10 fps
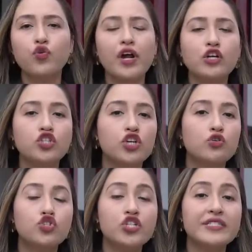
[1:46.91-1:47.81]
Durante
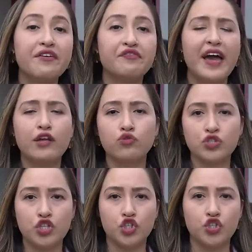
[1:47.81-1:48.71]
os
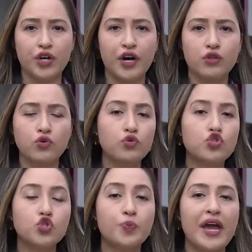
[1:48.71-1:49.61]
desafetos este ano, o
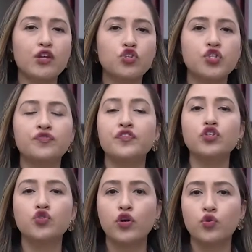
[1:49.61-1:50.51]
suspeito de
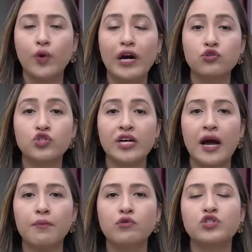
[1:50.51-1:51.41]
28 anos
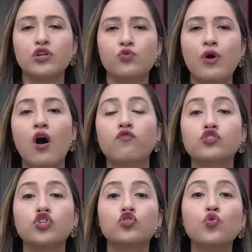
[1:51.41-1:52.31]
acabou sendo
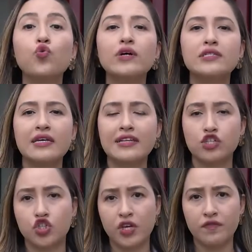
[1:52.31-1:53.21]
alvo de duas
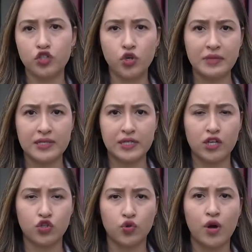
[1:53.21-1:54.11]
tentativas de
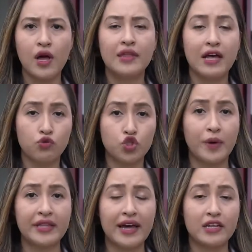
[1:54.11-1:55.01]
homicídio. Na
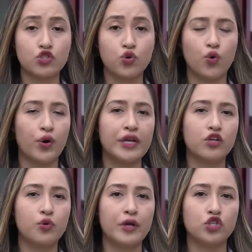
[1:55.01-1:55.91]
última delas,
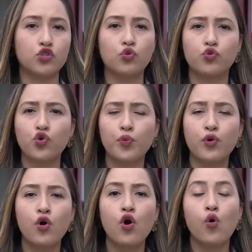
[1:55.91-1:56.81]
ocorrida no mês de
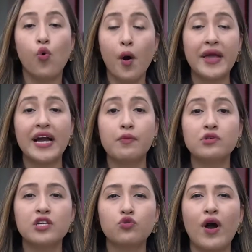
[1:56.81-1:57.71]
outubro, o homem
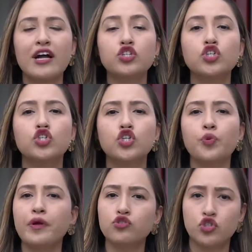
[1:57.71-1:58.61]
acabou sendo
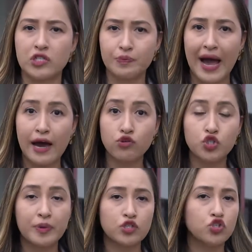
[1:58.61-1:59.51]
atingido pelos
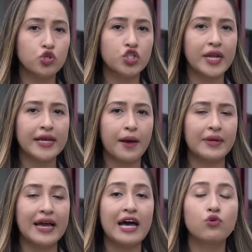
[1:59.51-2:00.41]
disparos e precisou ser
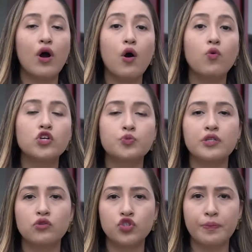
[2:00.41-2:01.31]
encaminhado ao
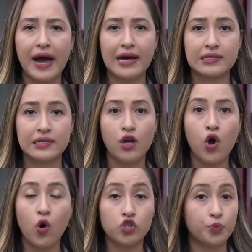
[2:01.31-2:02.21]
hospital de base,
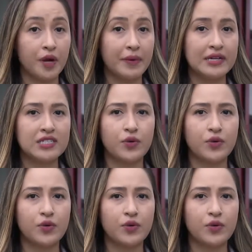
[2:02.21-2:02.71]
onde permaneceu